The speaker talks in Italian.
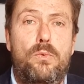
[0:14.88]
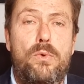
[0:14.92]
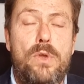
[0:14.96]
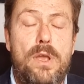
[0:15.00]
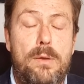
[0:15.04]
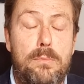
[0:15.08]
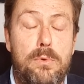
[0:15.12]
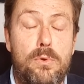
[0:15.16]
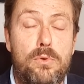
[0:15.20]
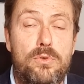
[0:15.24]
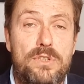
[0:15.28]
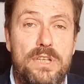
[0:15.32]
Qui
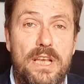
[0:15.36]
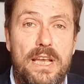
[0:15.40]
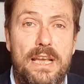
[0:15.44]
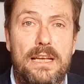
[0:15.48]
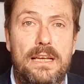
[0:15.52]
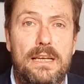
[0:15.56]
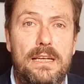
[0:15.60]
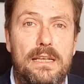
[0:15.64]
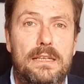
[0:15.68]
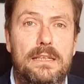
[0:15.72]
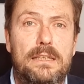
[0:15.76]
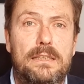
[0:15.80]
a
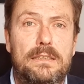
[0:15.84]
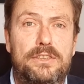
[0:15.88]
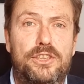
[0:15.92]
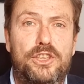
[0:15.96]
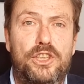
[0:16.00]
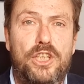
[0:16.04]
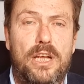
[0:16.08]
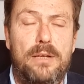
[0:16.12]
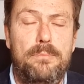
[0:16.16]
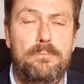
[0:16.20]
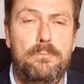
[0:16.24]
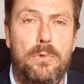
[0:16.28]
Bruxelles
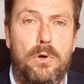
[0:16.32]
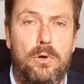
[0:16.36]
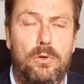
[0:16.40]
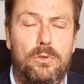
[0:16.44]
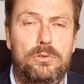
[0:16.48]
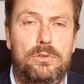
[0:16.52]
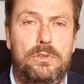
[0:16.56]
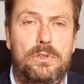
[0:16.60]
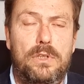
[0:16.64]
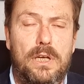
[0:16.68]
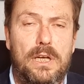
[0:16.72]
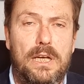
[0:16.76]
c'è
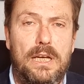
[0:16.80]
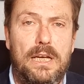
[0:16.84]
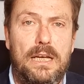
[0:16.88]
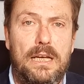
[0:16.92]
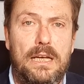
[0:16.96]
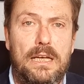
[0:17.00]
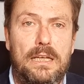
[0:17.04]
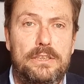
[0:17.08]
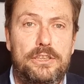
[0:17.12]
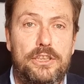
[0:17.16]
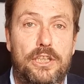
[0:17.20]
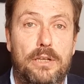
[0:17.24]

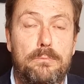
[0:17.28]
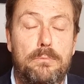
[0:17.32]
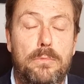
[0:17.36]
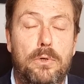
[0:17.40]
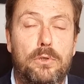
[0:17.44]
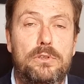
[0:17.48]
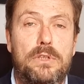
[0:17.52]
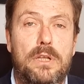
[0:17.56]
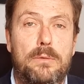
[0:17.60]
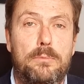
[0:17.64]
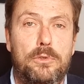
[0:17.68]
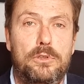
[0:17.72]
molta,
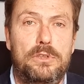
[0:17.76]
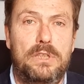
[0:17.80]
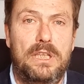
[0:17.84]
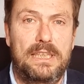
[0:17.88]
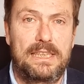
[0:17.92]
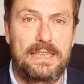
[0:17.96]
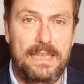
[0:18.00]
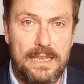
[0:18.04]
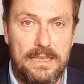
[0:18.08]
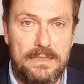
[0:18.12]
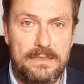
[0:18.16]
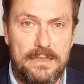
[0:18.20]
molta, molta,
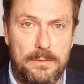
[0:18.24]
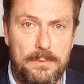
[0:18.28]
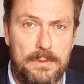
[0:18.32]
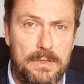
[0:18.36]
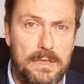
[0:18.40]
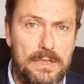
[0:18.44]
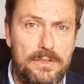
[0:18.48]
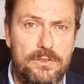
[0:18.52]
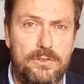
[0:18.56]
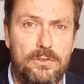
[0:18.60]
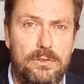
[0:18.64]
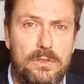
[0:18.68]
attesa
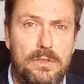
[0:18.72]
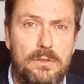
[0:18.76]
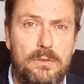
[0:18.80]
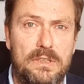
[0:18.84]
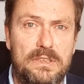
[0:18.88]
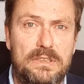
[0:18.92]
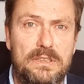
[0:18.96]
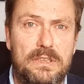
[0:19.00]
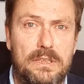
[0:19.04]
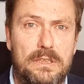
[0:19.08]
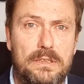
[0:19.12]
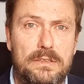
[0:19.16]
per l'esito di
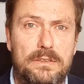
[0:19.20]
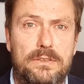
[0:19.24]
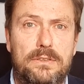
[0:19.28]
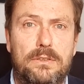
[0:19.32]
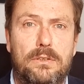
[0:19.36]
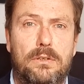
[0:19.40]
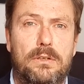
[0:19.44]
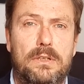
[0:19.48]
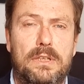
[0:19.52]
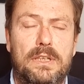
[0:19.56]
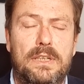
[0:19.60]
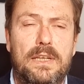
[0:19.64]
queste
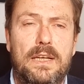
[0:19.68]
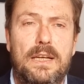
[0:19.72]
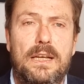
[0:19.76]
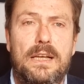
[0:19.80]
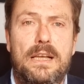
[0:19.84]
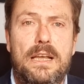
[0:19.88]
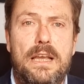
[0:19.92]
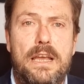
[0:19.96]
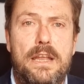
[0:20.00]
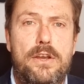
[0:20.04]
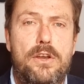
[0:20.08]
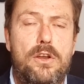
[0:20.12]
elezioni.
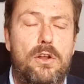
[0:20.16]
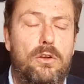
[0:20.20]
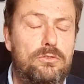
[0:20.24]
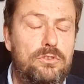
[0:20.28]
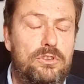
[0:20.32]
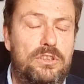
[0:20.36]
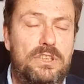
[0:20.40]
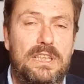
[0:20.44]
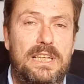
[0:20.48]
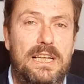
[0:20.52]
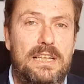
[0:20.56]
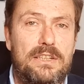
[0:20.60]

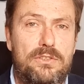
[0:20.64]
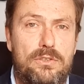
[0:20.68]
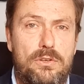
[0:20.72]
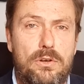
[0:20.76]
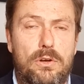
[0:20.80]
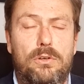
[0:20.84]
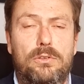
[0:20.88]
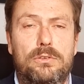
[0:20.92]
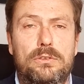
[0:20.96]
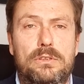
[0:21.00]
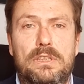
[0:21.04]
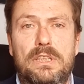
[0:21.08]
Non si
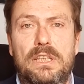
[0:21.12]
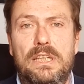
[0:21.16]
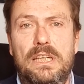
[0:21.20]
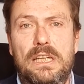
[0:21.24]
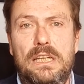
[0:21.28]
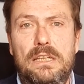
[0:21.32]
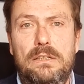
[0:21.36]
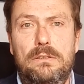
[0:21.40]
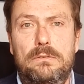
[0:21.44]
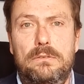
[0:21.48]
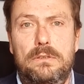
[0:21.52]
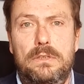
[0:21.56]

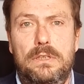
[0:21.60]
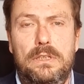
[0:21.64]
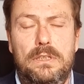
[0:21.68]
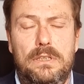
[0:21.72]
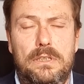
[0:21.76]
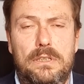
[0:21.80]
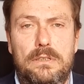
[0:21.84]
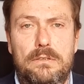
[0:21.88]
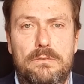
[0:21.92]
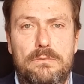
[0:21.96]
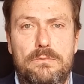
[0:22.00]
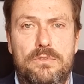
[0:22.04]
nasconde un,
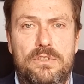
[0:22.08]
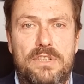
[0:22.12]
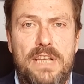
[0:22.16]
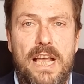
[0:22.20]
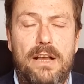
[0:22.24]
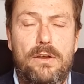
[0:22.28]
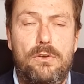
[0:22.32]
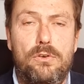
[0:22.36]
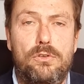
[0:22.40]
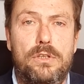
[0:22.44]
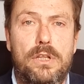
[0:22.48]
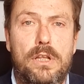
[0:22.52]
un
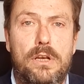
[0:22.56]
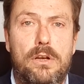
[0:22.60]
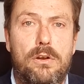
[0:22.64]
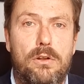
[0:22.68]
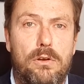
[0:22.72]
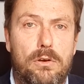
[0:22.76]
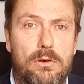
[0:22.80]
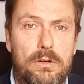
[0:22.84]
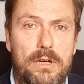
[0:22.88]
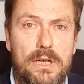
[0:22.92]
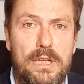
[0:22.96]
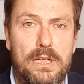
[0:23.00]
sacro
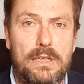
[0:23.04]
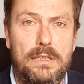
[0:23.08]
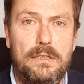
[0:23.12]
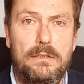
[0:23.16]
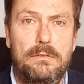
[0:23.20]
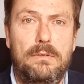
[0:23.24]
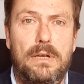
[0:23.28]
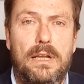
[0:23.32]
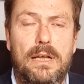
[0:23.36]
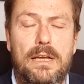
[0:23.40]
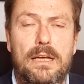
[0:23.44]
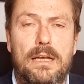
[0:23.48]
terrore
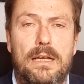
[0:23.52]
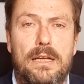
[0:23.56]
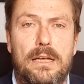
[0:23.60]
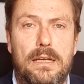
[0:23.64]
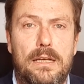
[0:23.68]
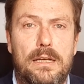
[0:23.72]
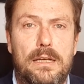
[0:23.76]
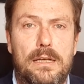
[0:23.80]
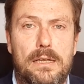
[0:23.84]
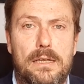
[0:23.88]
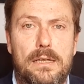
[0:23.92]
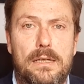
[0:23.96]
di
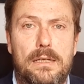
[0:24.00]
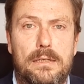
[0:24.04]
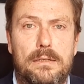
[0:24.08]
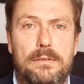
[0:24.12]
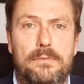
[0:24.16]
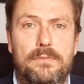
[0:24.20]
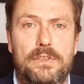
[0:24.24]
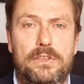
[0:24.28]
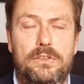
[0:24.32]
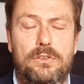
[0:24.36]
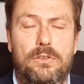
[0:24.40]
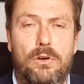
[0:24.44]

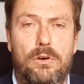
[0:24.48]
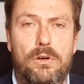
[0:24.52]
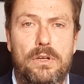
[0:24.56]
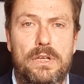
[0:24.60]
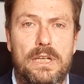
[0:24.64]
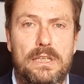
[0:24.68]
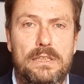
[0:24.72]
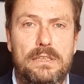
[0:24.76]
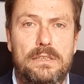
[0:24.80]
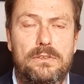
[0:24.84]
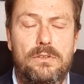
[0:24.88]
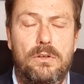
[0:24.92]
una
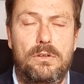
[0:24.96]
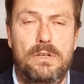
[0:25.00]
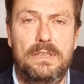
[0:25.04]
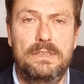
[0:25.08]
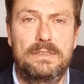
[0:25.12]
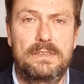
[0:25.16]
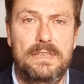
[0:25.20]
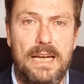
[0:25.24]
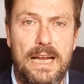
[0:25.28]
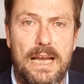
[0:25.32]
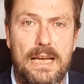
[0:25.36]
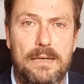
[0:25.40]
vittoria di
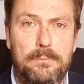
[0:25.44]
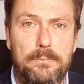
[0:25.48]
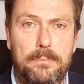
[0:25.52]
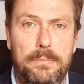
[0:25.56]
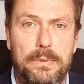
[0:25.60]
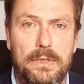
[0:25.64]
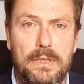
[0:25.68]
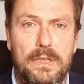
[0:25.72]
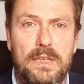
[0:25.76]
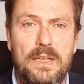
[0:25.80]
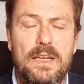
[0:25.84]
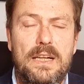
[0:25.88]
Donald
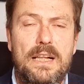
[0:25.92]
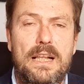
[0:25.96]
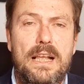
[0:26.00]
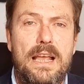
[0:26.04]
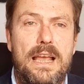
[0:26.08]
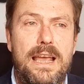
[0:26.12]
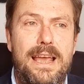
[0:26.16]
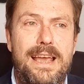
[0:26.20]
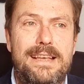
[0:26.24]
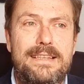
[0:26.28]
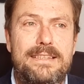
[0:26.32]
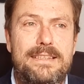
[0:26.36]
Trump
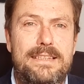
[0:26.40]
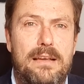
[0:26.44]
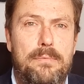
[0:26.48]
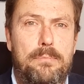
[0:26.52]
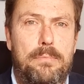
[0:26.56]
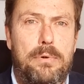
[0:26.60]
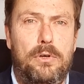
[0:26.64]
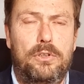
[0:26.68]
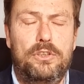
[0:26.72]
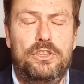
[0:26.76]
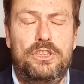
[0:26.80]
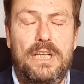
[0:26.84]
e si
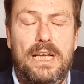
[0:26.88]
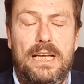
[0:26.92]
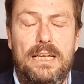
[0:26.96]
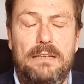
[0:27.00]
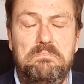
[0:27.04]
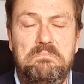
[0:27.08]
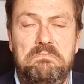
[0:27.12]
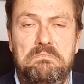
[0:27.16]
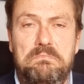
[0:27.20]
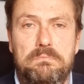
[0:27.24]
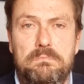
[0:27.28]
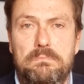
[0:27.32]

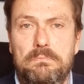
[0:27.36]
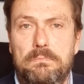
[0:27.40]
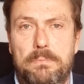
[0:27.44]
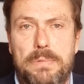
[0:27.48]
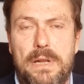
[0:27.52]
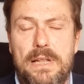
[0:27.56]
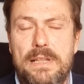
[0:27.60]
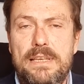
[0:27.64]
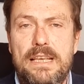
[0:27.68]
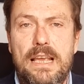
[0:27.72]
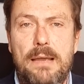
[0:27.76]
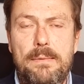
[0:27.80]
appoggia
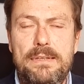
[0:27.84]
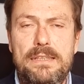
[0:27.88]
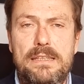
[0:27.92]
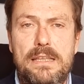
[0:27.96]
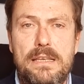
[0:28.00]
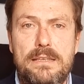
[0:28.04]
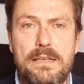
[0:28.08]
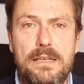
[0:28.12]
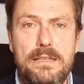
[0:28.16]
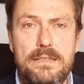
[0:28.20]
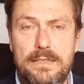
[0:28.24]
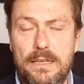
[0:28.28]

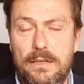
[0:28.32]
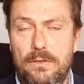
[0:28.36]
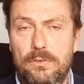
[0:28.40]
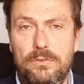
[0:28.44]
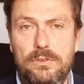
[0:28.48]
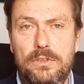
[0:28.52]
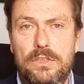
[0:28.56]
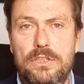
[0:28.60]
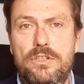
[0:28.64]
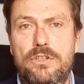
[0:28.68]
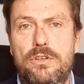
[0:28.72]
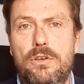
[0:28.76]
praticamente senza
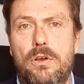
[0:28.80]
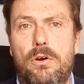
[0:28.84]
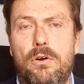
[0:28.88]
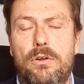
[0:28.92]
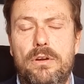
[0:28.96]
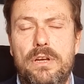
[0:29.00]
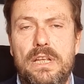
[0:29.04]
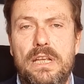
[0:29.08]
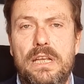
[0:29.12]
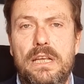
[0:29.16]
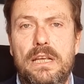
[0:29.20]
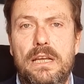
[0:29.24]

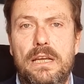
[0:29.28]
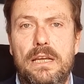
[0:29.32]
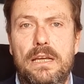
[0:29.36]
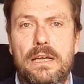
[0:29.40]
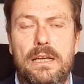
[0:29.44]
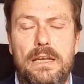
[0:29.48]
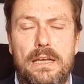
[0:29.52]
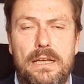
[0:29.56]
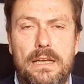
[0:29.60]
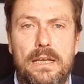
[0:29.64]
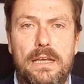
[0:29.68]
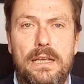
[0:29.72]
condizioni
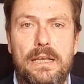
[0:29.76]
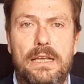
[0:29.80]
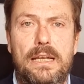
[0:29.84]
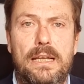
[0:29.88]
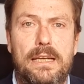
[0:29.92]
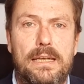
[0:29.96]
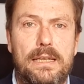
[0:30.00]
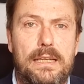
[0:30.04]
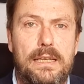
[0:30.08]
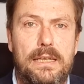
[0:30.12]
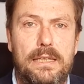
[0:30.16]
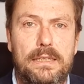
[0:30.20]
eh,
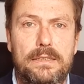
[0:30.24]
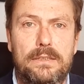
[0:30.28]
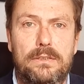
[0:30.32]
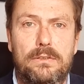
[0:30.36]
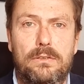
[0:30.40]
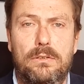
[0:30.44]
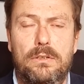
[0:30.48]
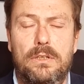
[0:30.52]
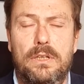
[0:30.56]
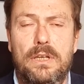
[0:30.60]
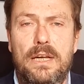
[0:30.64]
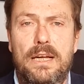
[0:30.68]
Hillary
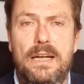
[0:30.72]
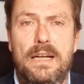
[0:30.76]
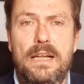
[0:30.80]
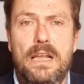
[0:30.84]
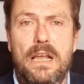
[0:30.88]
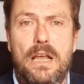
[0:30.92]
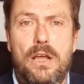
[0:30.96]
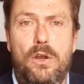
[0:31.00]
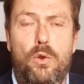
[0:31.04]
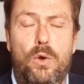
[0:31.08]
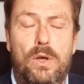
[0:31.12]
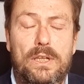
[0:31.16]
Clinton.
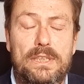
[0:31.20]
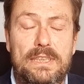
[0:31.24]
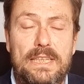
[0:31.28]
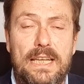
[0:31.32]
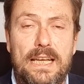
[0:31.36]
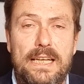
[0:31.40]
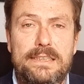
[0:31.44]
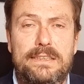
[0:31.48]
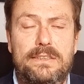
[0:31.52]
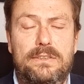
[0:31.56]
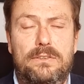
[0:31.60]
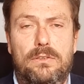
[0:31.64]
Lo ha
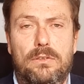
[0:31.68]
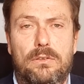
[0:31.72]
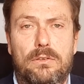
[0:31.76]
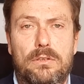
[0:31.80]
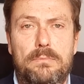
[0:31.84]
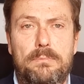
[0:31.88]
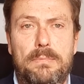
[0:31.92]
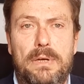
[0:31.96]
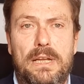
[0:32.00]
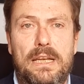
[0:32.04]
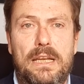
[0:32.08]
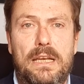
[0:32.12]
detto
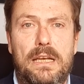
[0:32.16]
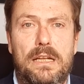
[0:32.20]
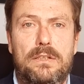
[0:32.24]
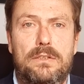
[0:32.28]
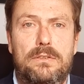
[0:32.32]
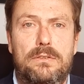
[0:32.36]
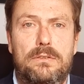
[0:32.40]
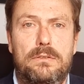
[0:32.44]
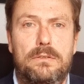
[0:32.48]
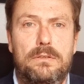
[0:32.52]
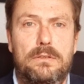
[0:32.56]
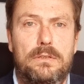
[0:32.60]
in maniera,
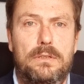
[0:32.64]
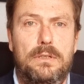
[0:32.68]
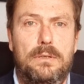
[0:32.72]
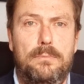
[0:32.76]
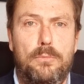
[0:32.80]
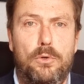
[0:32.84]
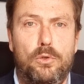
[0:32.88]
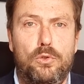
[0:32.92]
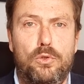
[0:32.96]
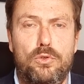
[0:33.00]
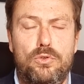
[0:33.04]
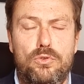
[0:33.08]
a
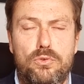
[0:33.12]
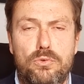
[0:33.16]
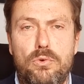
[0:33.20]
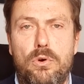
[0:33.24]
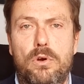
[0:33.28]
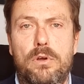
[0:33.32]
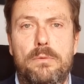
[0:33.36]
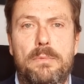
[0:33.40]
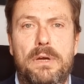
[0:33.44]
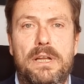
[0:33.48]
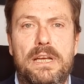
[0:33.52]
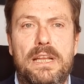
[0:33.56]
modo
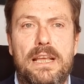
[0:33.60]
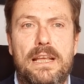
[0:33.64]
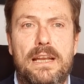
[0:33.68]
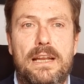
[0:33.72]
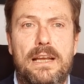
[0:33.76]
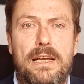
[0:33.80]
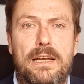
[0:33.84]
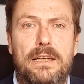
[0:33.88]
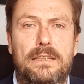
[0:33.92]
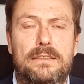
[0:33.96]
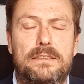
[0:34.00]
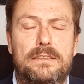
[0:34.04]
suo, in
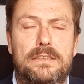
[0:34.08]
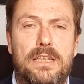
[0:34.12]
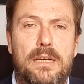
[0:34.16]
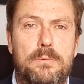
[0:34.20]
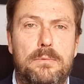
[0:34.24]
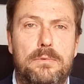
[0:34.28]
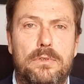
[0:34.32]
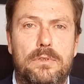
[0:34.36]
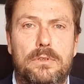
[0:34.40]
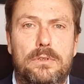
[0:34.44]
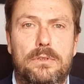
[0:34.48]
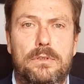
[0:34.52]
maniera,
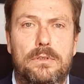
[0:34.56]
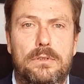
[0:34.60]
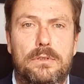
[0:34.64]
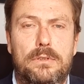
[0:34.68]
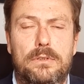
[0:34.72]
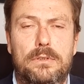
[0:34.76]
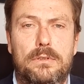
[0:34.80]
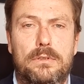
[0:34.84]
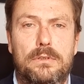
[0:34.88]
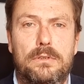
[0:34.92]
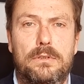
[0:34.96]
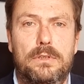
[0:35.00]

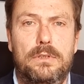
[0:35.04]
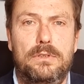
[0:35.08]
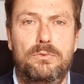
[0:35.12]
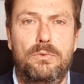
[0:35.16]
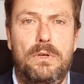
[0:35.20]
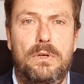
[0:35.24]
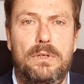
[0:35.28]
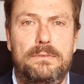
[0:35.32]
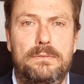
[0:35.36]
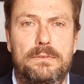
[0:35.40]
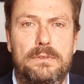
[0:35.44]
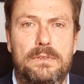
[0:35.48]
diciamo, con la
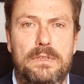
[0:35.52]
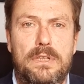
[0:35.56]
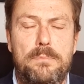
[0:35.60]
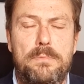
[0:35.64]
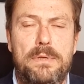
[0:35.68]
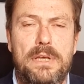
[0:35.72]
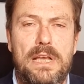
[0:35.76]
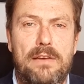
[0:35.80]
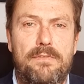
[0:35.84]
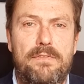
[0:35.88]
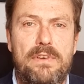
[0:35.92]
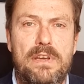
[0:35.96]
sua
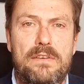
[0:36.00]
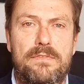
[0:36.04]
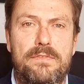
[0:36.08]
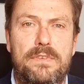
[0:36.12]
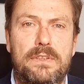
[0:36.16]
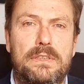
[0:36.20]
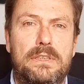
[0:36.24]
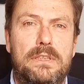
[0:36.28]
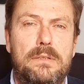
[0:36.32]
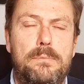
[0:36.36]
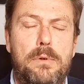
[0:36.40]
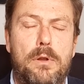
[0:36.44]
tipica
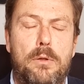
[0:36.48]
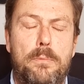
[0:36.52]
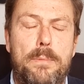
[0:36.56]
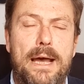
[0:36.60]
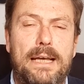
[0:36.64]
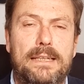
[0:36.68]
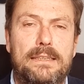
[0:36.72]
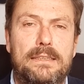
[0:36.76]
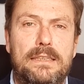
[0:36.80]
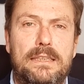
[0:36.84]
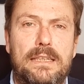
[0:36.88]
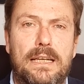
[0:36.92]
verba
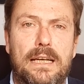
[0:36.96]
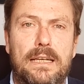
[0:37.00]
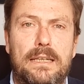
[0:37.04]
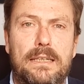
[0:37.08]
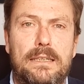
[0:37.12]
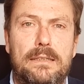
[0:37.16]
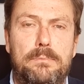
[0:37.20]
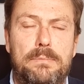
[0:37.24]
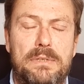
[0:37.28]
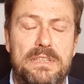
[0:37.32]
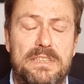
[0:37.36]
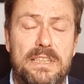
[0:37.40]

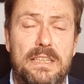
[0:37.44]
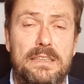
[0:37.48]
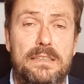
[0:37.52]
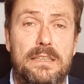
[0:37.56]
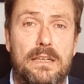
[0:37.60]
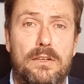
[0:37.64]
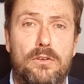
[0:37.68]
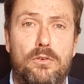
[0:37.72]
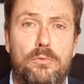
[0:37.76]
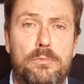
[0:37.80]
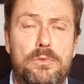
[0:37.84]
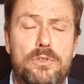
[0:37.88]
diplomatica, il
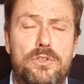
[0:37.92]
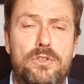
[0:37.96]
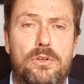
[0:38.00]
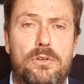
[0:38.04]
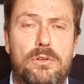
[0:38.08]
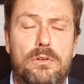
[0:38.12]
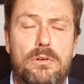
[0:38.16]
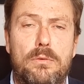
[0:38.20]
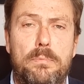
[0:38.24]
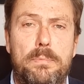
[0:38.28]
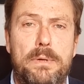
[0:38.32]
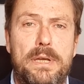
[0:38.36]
Presidente della
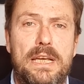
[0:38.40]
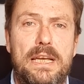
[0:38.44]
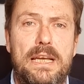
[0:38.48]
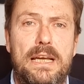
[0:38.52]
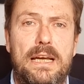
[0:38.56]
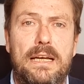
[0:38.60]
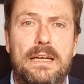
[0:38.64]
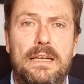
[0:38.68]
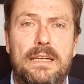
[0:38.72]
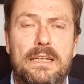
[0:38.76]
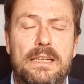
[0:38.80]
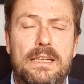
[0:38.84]
Commissione
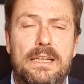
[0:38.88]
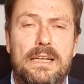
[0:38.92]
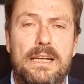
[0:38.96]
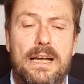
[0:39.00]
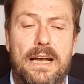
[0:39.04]
Europea,